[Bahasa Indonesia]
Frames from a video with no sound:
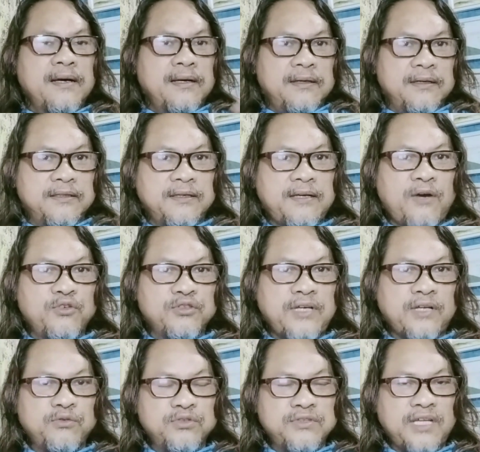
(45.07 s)
ketika
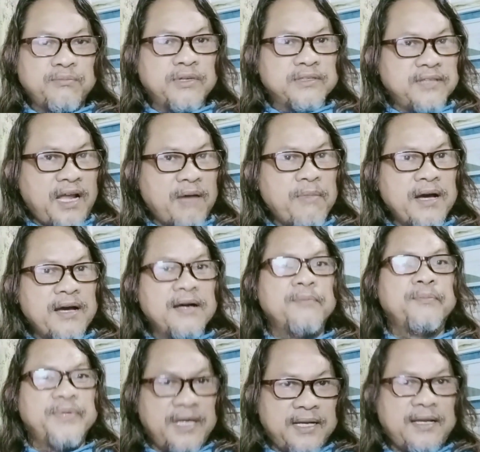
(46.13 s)
ustadz-ustadz berceramah
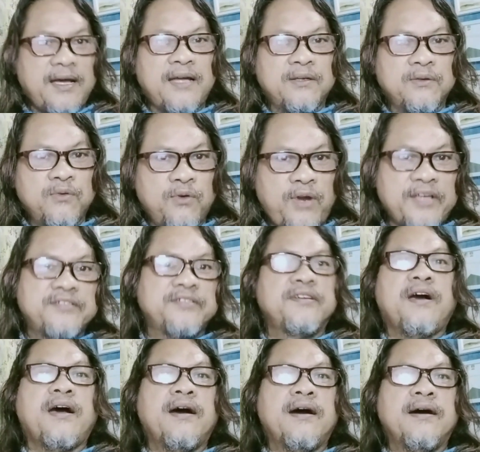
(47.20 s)
biarkan kurai
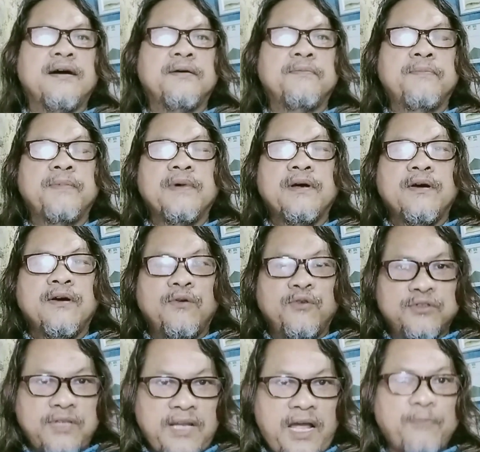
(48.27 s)
sihab
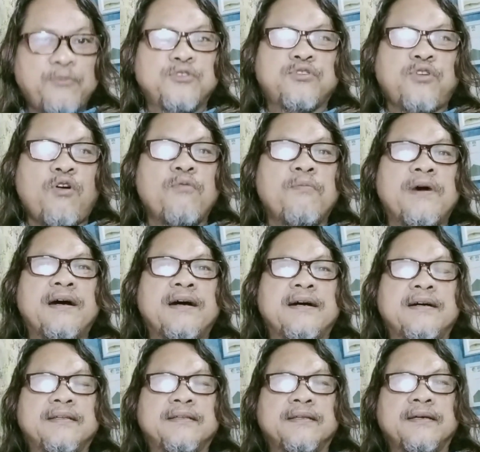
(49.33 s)
Ustadz Abdul
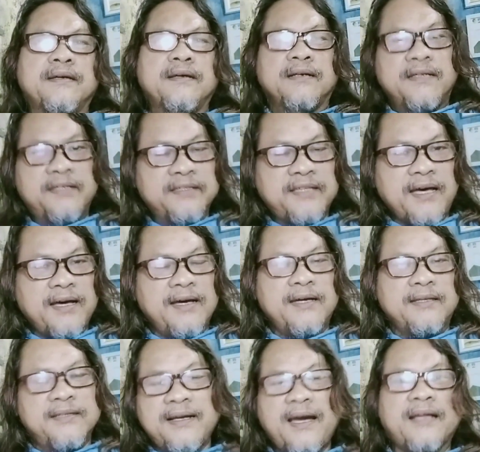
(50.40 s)
Somad kita
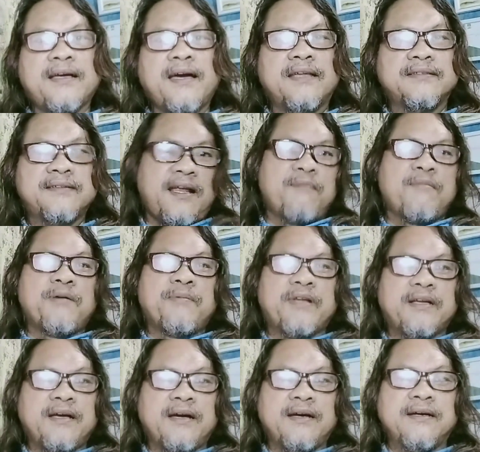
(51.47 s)
dengarkan ceramah
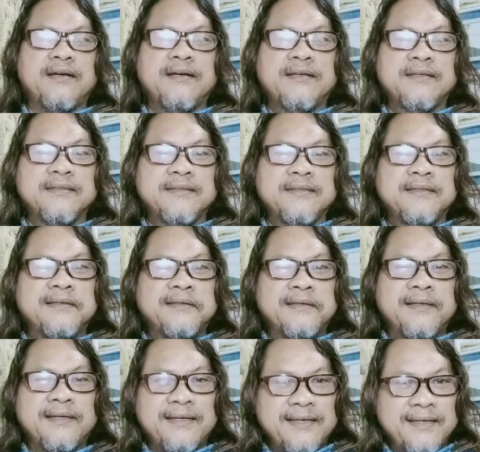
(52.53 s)
mereka
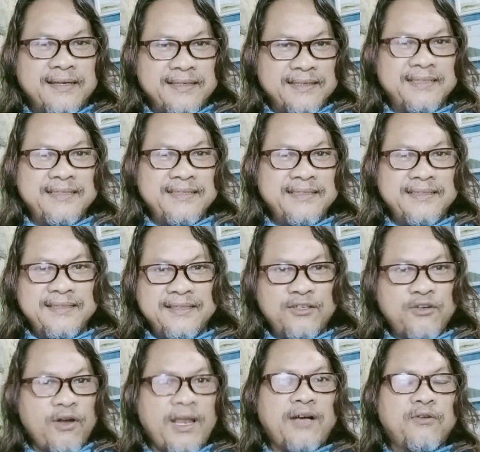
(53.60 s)
di
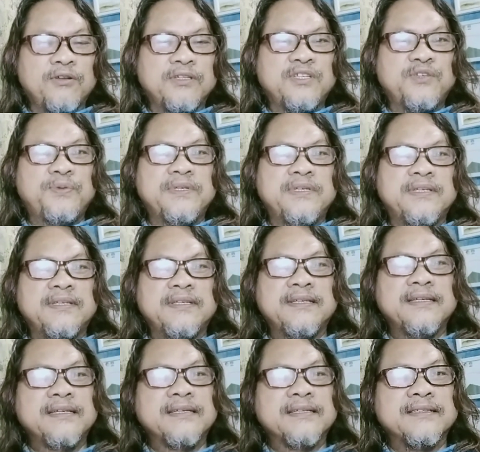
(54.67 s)
Golagung TV
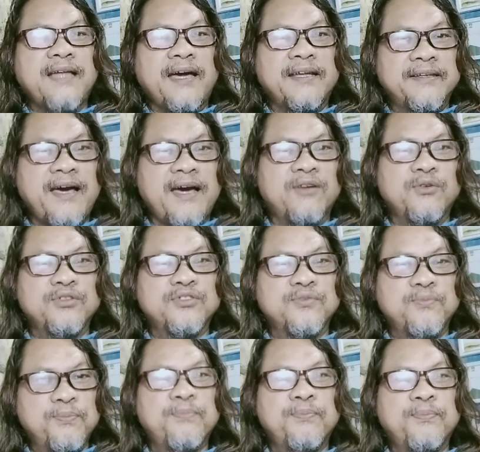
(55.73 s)
Tadarus
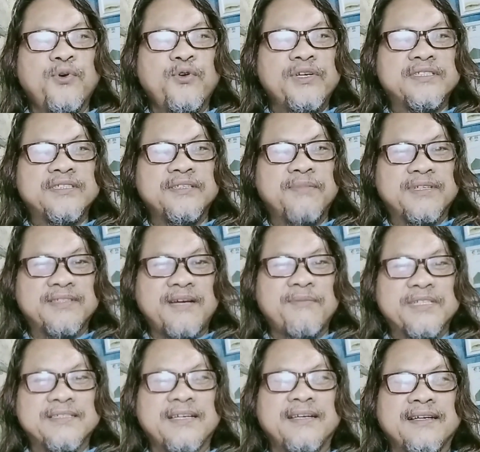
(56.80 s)
Puisi bersama
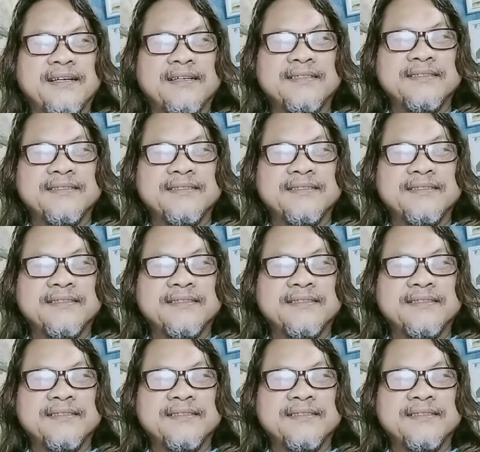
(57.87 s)
saya